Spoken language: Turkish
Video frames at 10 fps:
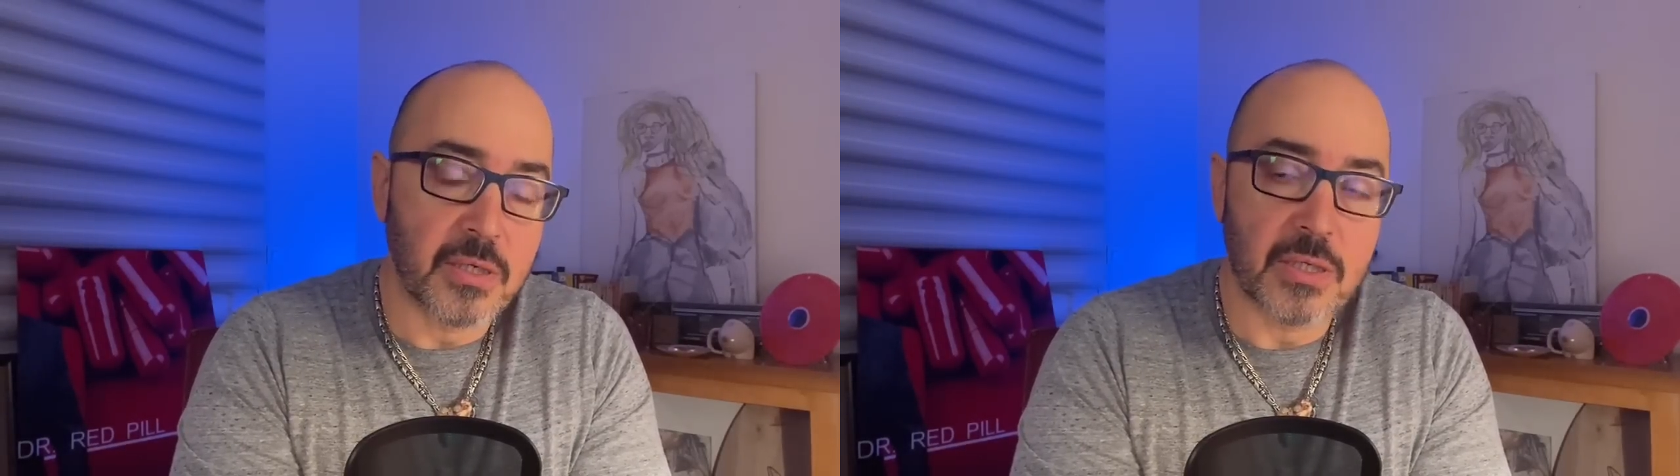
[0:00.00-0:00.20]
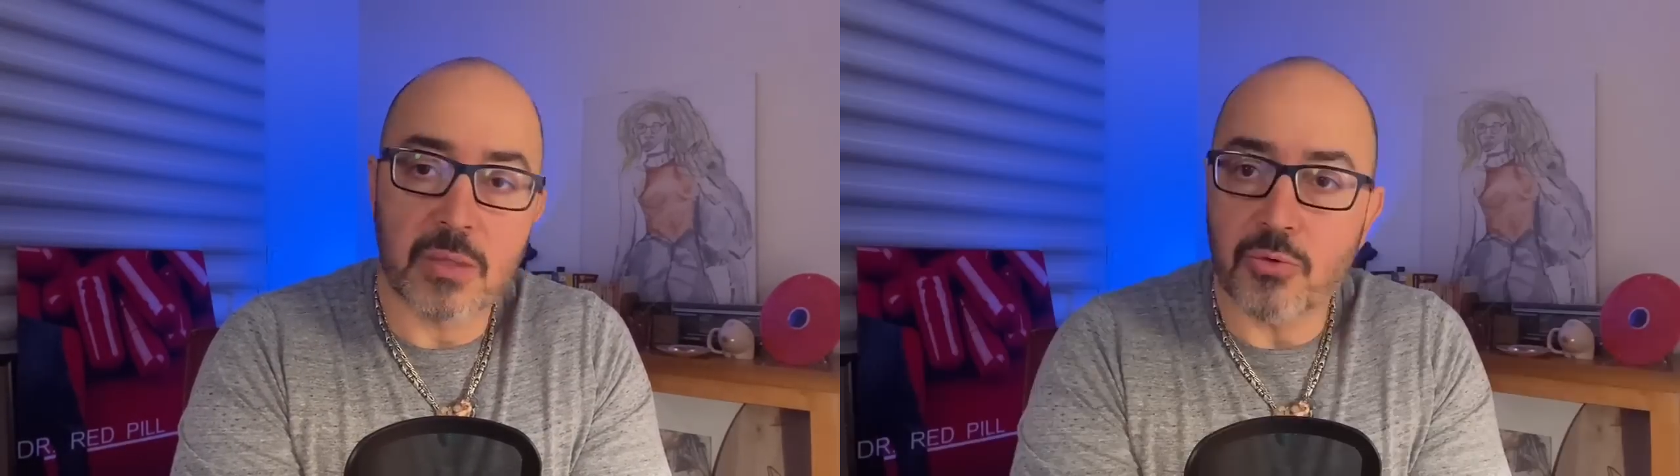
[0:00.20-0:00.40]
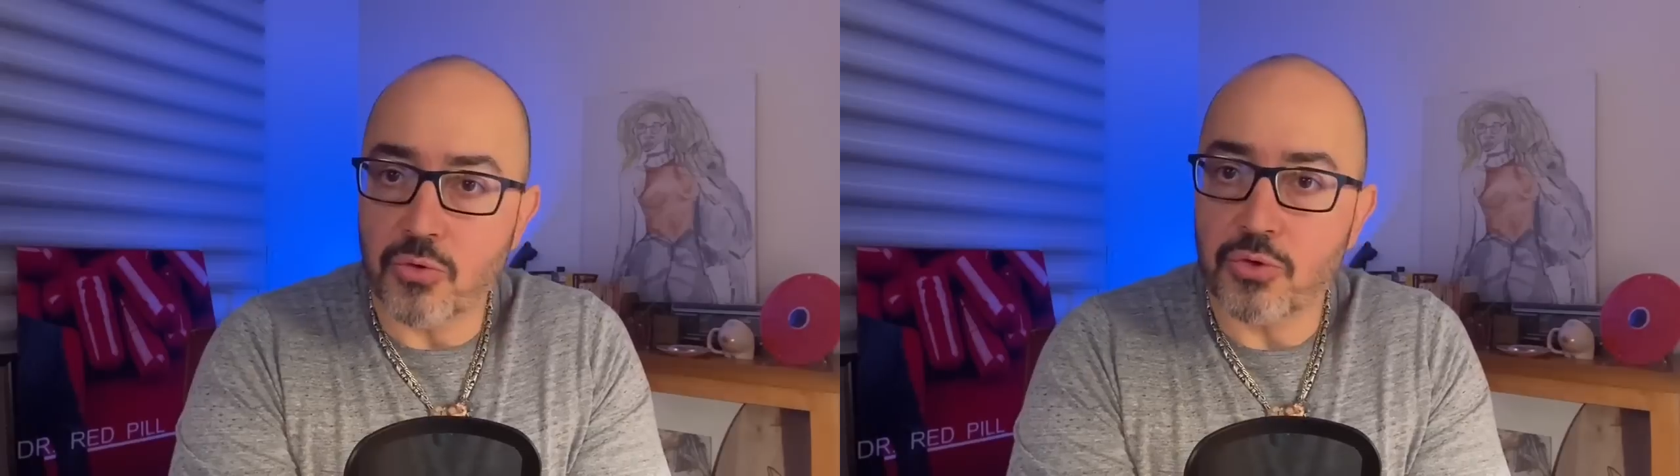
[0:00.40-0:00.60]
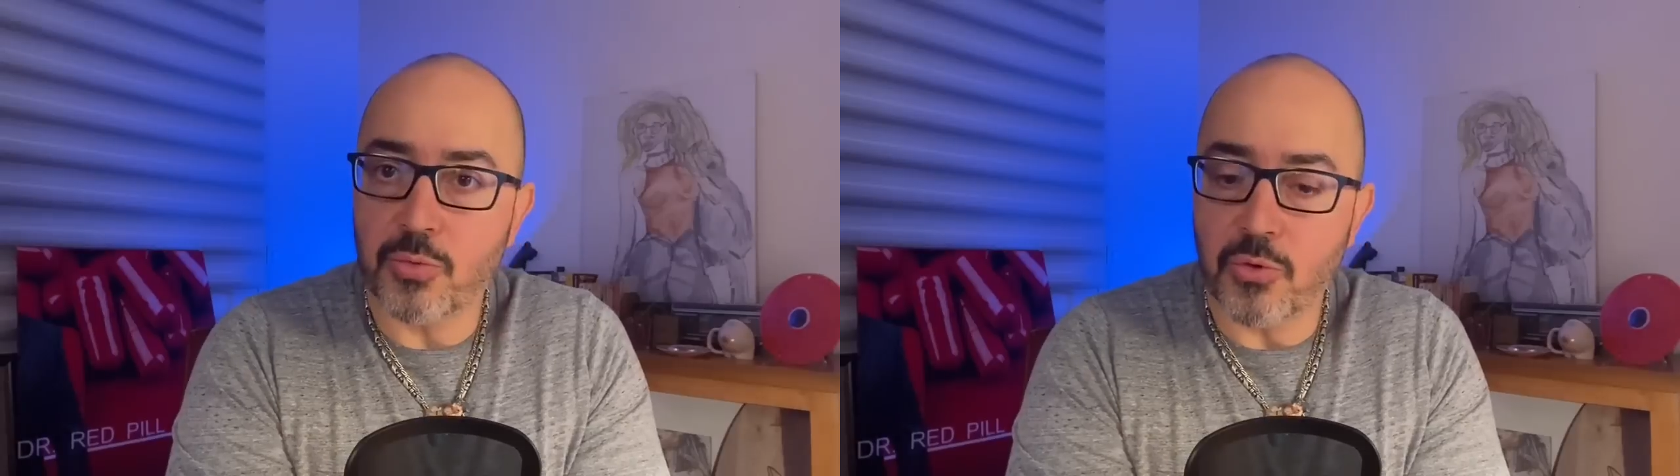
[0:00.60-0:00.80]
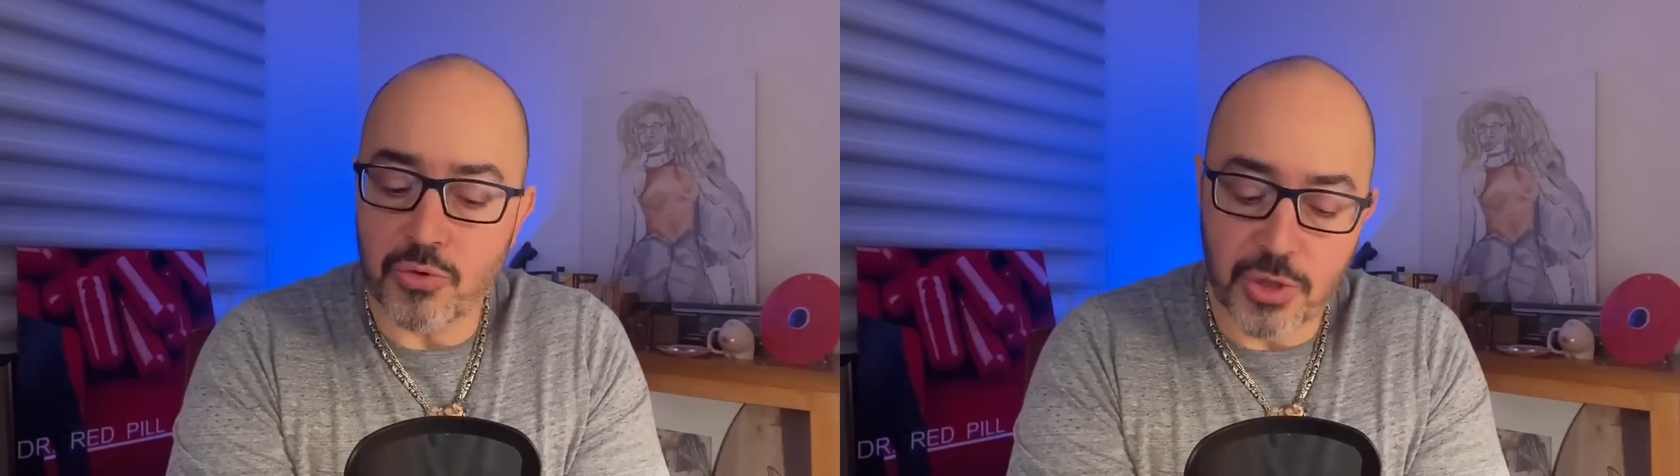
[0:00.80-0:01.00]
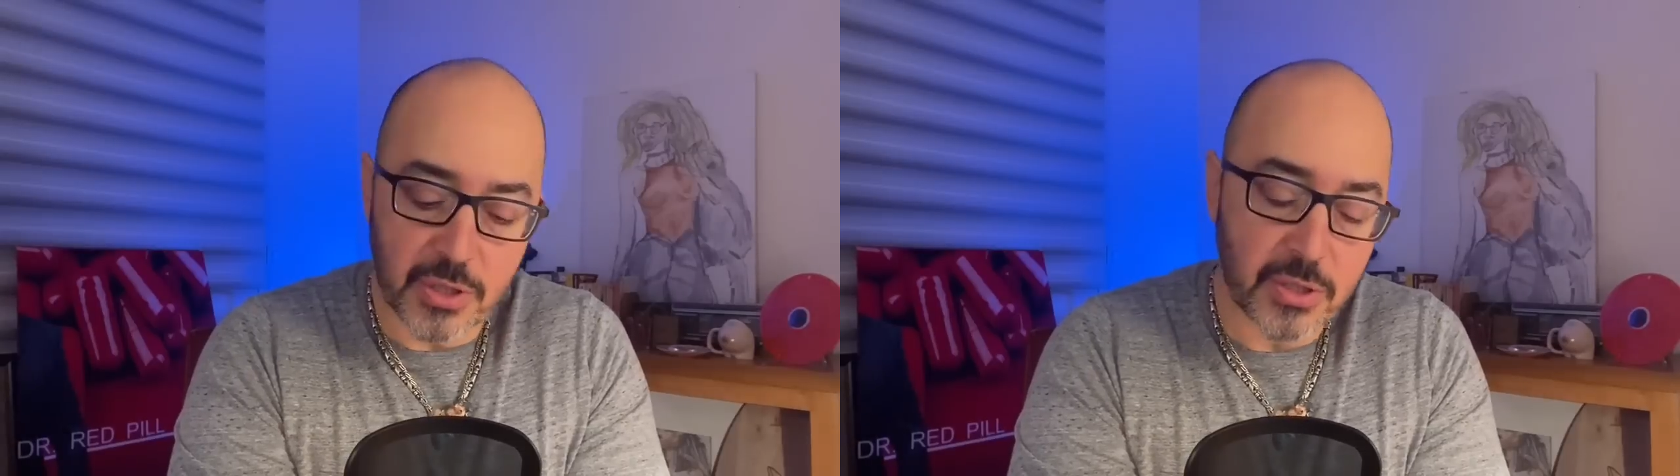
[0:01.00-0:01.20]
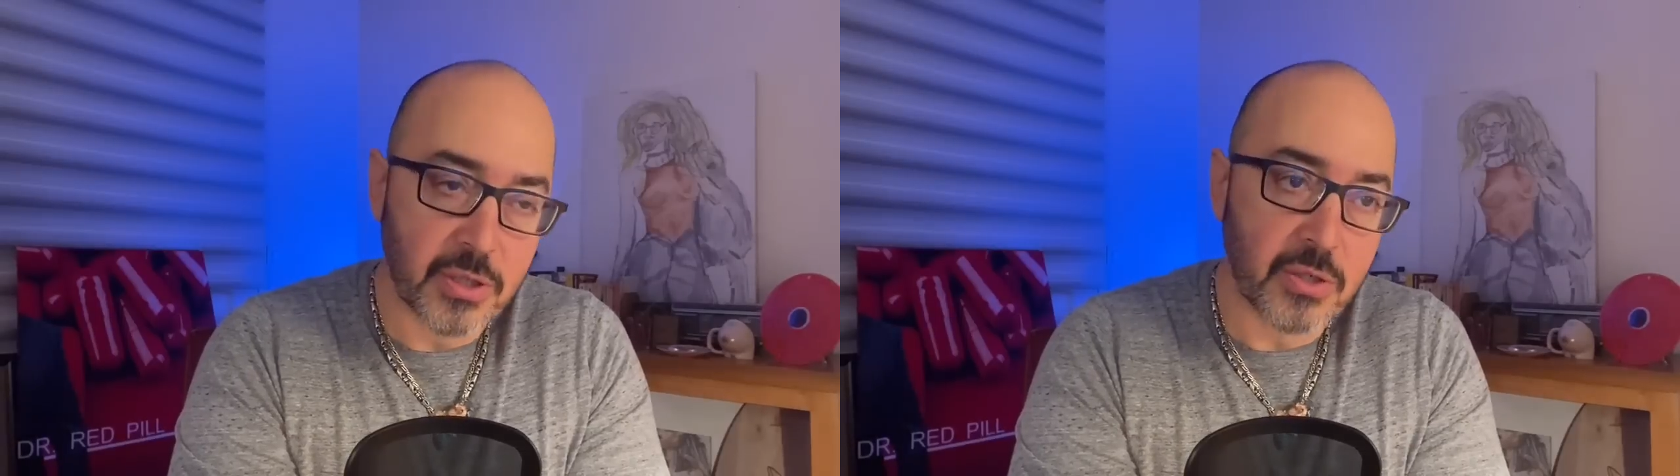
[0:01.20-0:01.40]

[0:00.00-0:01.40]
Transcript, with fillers: kısa bir konuşma olacak.